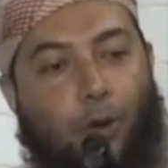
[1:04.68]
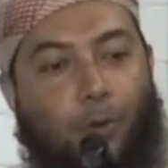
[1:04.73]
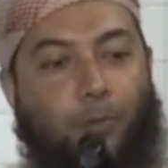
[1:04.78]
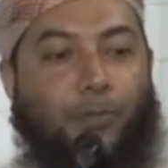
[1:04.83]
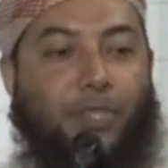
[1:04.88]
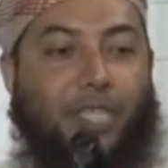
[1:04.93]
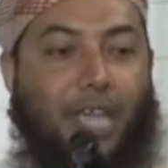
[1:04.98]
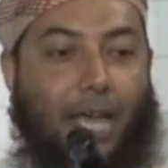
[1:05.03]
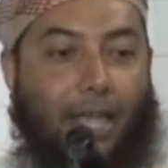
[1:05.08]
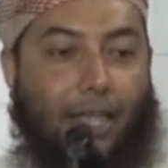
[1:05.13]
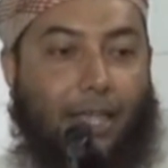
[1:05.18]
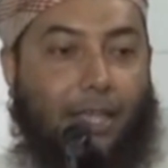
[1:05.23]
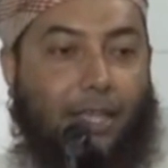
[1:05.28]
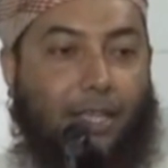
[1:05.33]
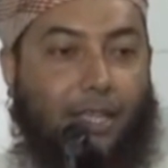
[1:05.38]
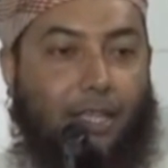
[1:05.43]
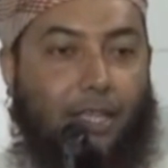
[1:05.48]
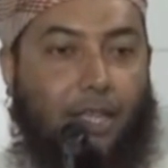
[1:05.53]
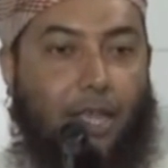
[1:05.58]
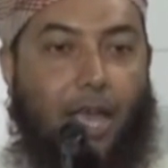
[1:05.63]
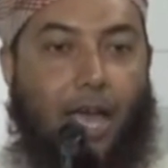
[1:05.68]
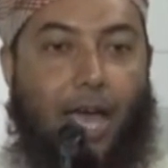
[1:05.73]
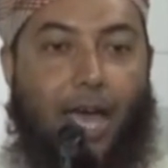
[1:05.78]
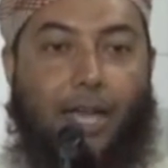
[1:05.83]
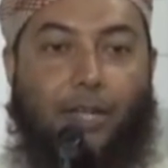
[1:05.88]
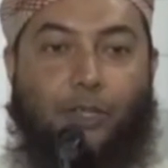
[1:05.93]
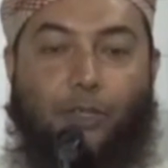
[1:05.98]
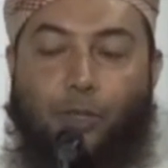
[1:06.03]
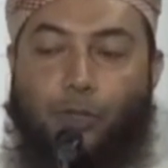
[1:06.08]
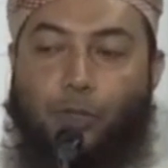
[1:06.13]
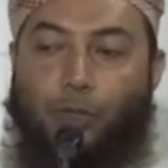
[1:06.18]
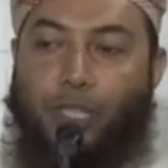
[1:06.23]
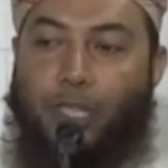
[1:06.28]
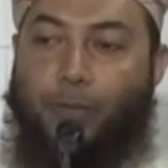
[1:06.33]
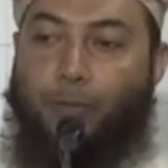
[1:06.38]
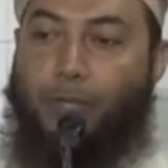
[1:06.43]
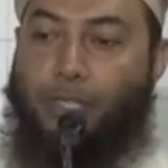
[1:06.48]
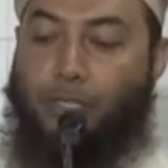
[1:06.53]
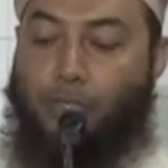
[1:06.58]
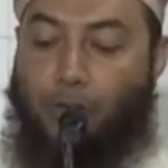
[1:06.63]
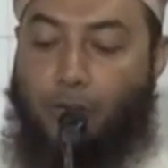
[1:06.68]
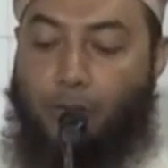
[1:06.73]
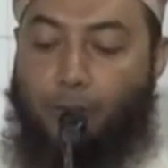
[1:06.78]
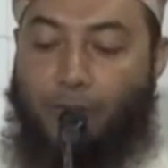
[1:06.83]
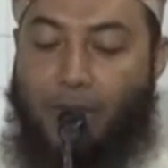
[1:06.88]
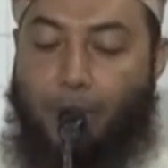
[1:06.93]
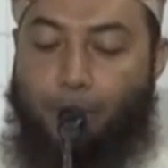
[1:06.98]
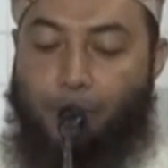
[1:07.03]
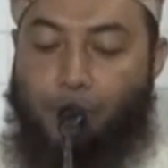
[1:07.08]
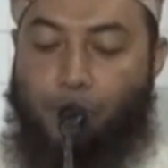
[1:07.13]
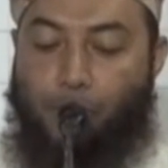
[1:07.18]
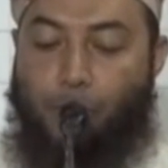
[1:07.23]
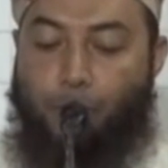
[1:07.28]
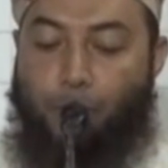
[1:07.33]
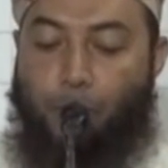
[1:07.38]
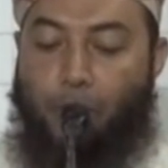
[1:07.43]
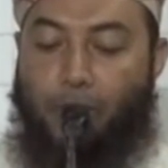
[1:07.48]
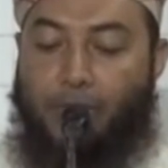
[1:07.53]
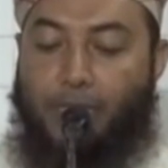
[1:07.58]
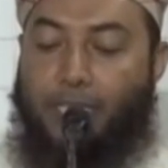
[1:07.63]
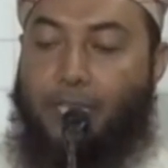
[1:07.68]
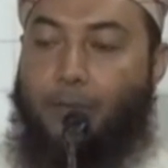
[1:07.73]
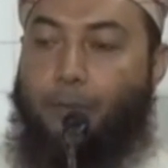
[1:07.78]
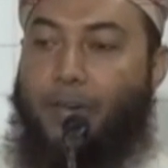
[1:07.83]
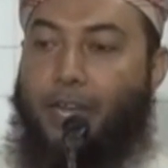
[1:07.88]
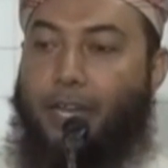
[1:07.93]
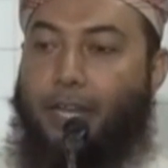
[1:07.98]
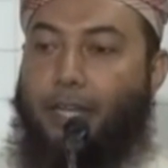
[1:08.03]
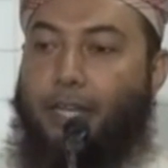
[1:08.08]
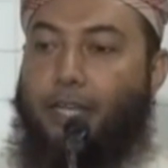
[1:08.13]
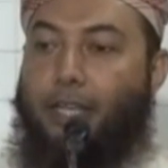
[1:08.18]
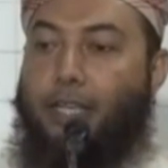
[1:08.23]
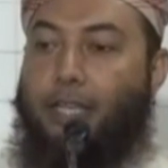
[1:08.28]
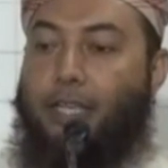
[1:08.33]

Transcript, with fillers: কম যায় আর যত দেখবেন সংক্ষিপ্ত আপনি যদি বলে দিতে পারেন